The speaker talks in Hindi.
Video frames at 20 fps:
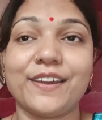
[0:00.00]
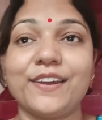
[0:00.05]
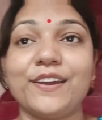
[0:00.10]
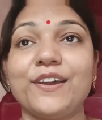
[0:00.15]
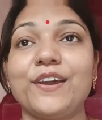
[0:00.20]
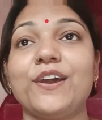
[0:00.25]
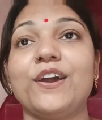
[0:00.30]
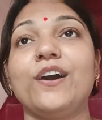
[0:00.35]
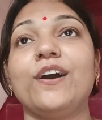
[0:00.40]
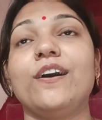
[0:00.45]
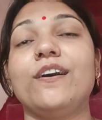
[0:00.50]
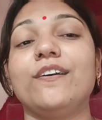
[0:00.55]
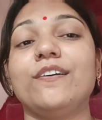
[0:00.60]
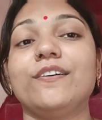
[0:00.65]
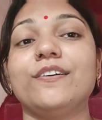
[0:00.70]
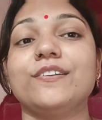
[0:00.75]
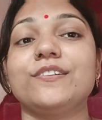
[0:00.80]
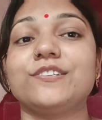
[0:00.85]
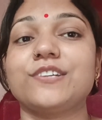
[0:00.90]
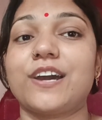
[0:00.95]
हो नहीं पाते
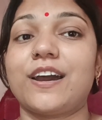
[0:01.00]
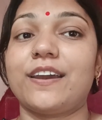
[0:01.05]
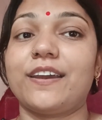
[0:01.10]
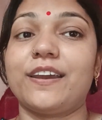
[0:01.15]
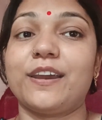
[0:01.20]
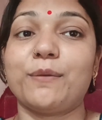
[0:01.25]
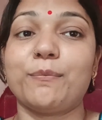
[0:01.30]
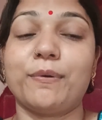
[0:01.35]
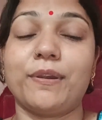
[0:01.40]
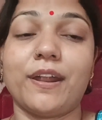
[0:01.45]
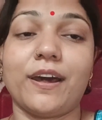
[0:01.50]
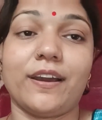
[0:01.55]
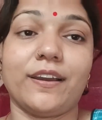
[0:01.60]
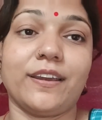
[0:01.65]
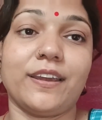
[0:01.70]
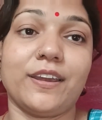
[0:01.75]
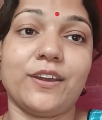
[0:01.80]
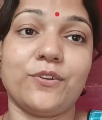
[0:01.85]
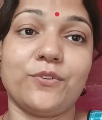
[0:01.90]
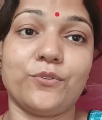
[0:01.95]
हैं खुशी छोटी है
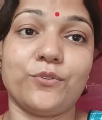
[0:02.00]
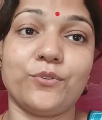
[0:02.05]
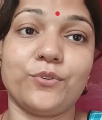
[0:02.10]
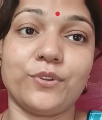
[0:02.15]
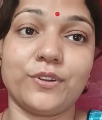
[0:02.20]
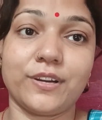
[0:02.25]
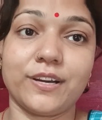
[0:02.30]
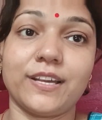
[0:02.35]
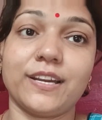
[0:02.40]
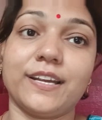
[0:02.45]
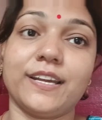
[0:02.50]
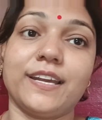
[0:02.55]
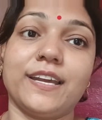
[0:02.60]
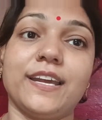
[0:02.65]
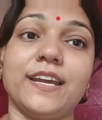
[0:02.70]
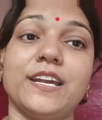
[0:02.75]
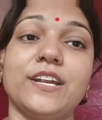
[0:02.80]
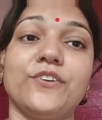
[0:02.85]
ऋषि तो हो जाते हैं